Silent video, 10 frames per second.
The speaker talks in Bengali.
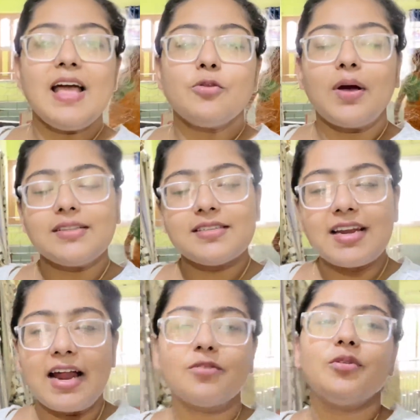তো আজকে
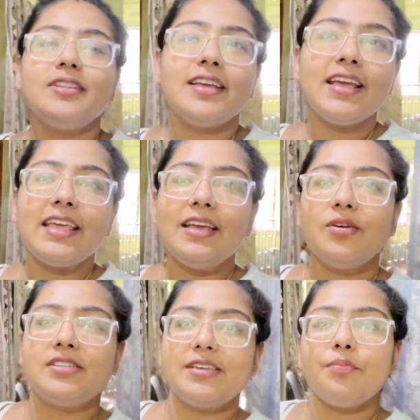স্নান করতে গিয়ে কি
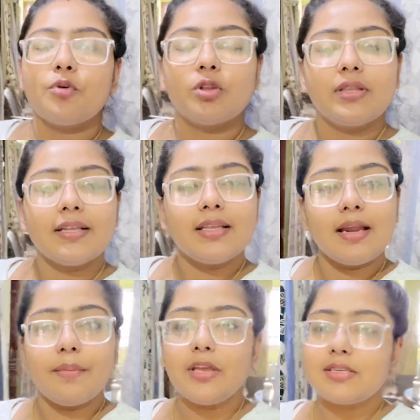হচ্ছে প্রত্যেক দিন
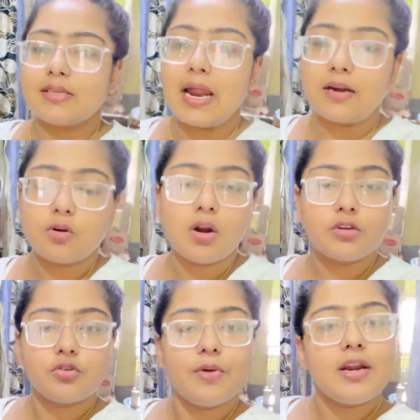আমি স্নান
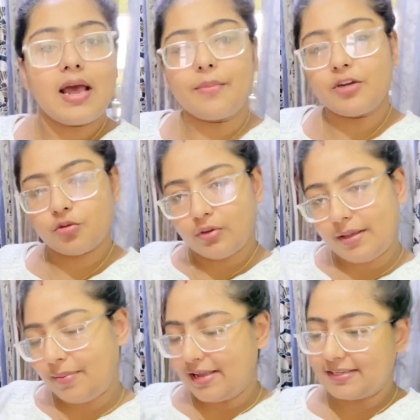করার সময় না আমার
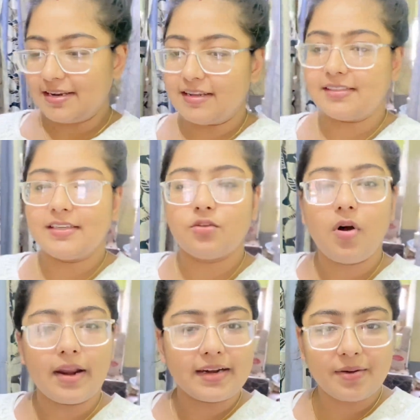চুলটা ভেজাই না যেহেতু
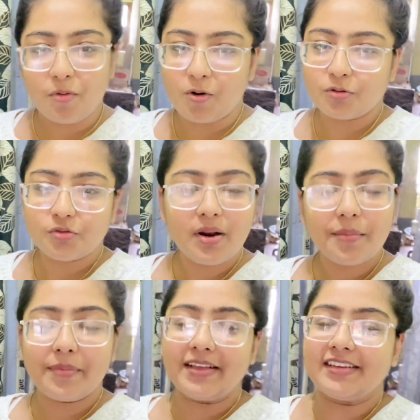অনেকটা বড় চুল
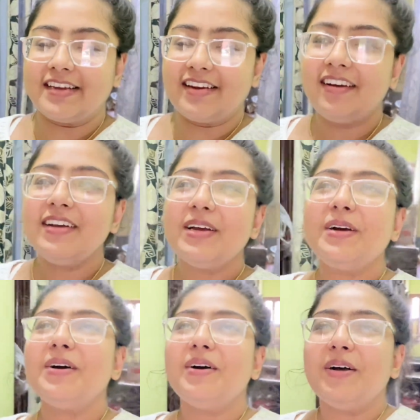আমি ভেজাই না
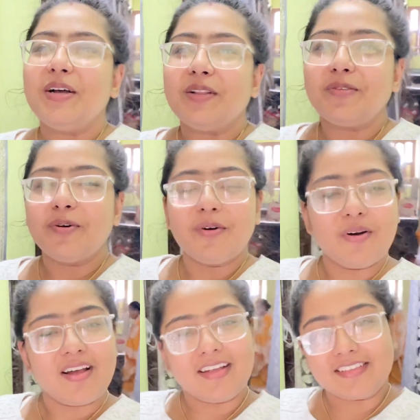তো
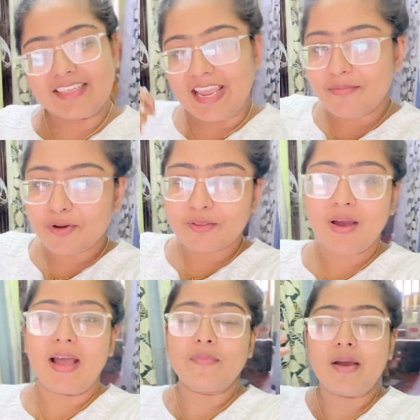সেই মতো
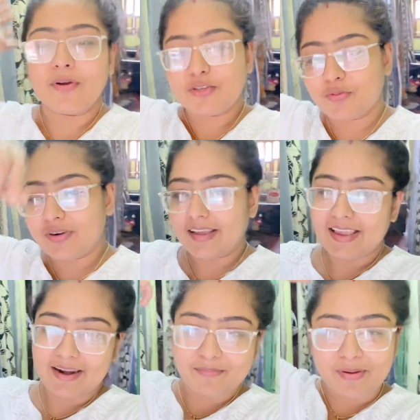আমি আমার চুলটাকে
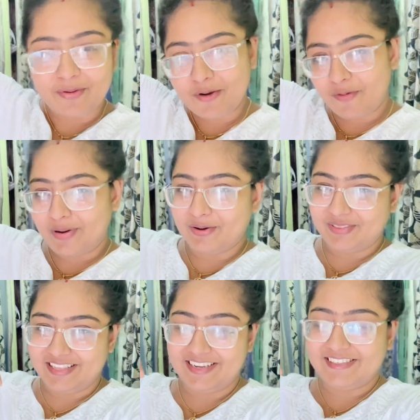এরমভাবে খোপা
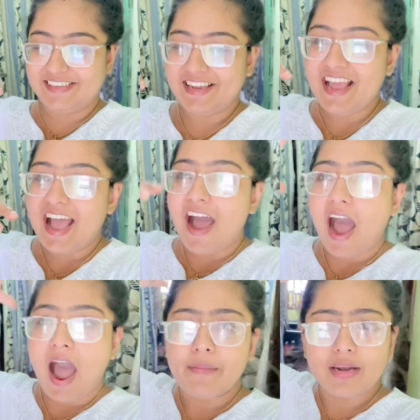করতে গেছি
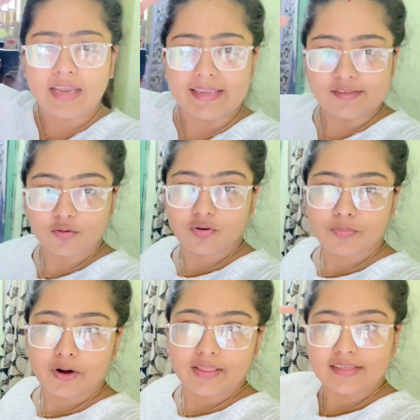আমি না কিছুক্ষণ
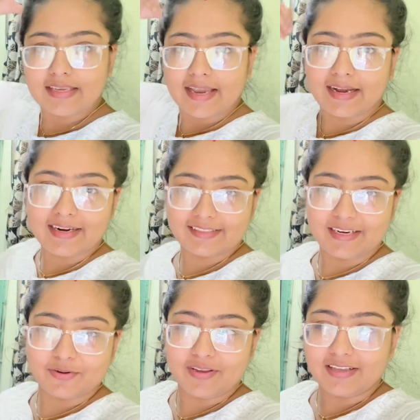পরে দেখছি এখানে
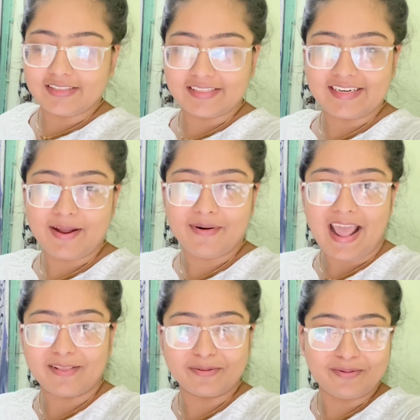শেষ হয়ে যাচ্ছে যেটা আমার
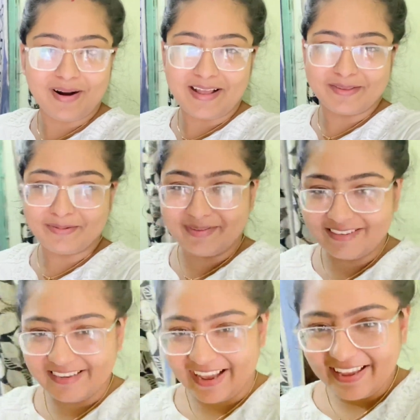এত দূর হাত অব্দি
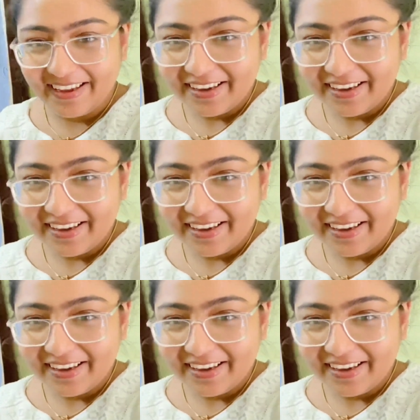যায়